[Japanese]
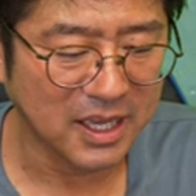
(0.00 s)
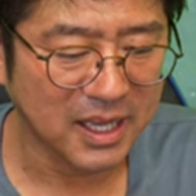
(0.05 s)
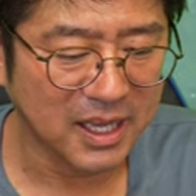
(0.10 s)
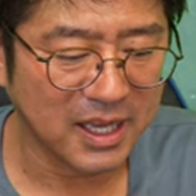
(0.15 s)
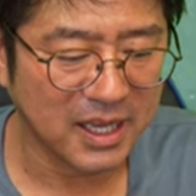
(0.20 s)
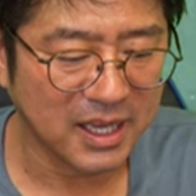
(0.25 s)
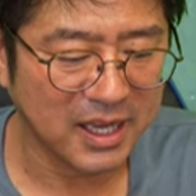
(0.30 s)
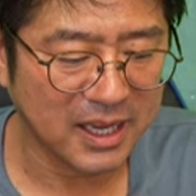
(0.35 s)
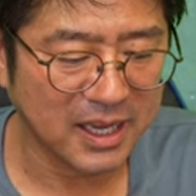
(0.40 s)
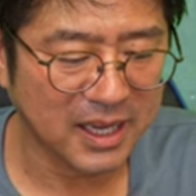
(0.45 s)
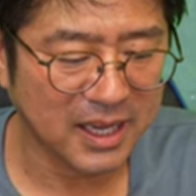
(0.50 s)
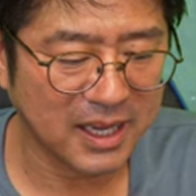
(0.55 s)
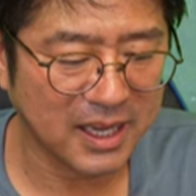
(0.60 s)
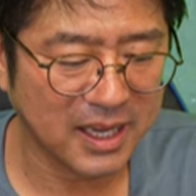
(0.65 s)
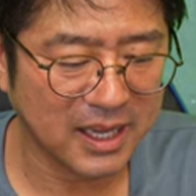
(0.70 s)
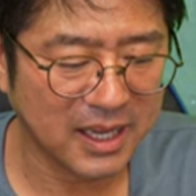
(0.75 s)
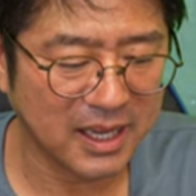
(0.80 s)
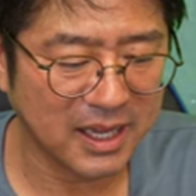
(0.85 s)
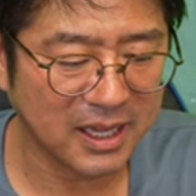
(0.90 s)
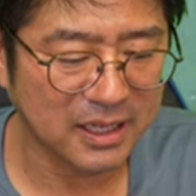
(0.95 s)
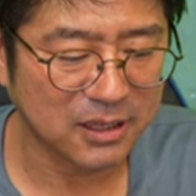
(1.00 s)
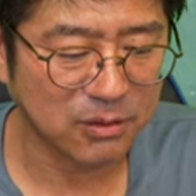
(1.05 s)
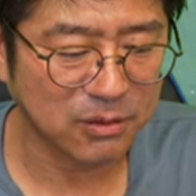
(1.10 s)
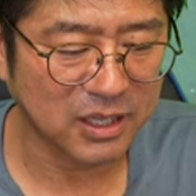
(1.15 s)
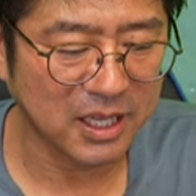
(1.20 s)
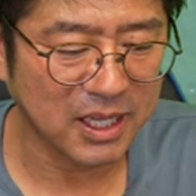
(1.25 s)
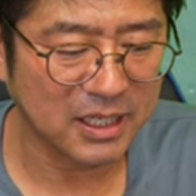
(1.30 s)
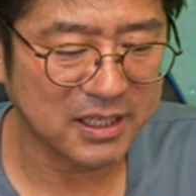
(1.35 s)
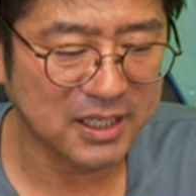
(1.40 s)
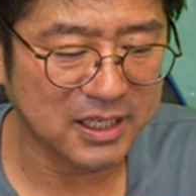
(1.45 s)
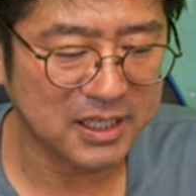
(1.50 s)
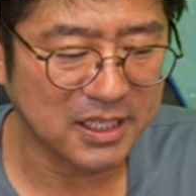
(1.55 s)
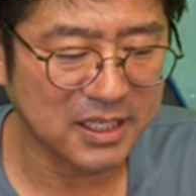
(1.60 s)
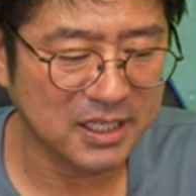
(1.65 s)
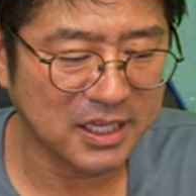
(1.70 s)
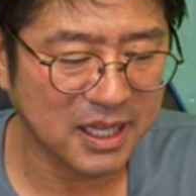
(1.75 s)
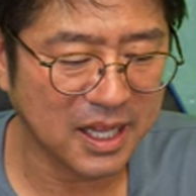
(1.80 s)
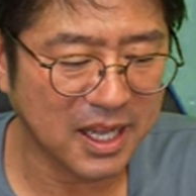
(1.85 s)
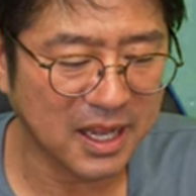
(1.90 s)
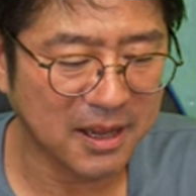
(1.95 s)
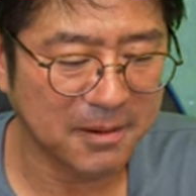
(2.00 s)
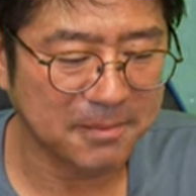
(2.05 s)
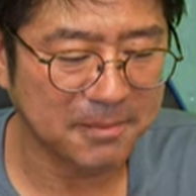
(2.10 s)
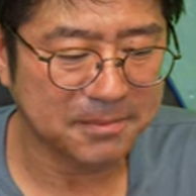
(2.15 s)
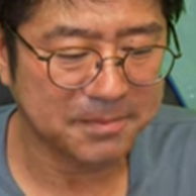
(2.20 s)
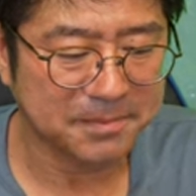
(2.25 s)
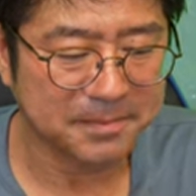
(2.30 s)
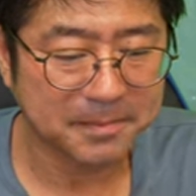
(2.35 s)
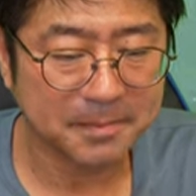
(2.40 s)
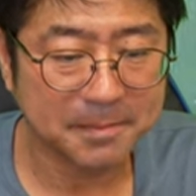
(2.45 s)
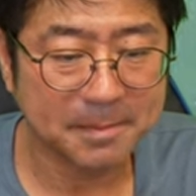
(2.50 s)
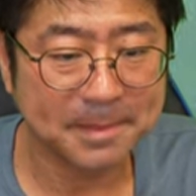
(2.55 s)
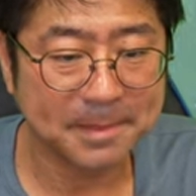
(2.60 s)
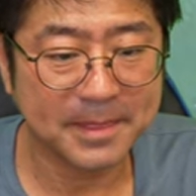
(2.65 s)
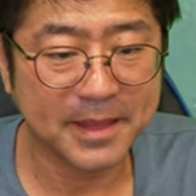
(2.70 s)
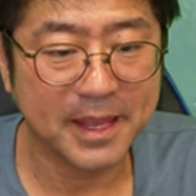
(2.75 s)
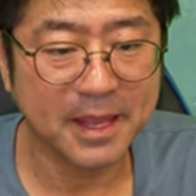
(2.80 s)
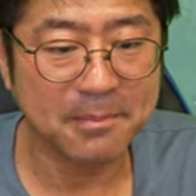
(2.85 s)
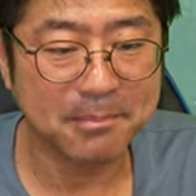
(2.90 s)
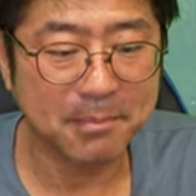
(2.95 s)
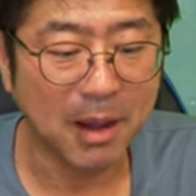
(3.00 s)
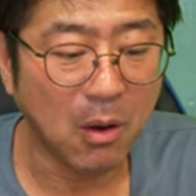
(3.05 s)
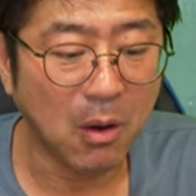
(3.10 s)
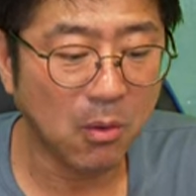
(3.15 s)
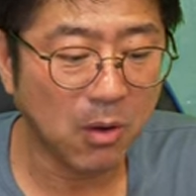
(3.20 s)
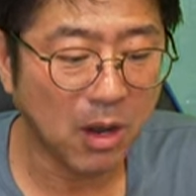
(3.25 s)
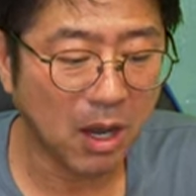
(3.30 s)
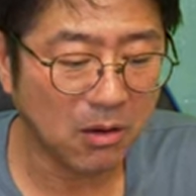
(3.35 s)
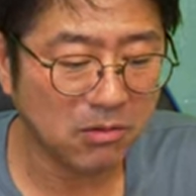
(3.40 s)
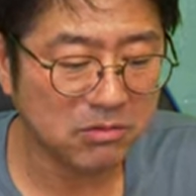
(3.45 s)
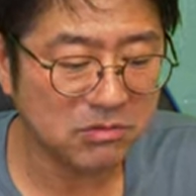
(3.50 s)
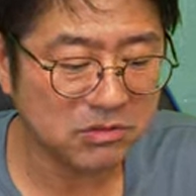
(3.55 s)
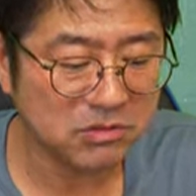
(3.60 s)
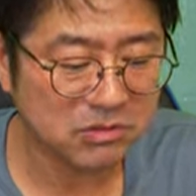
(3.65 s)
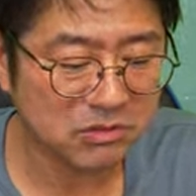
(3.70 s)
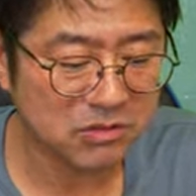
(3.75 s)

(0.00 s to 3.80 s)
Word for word: えー、溶け合ってきてね「パオハオン水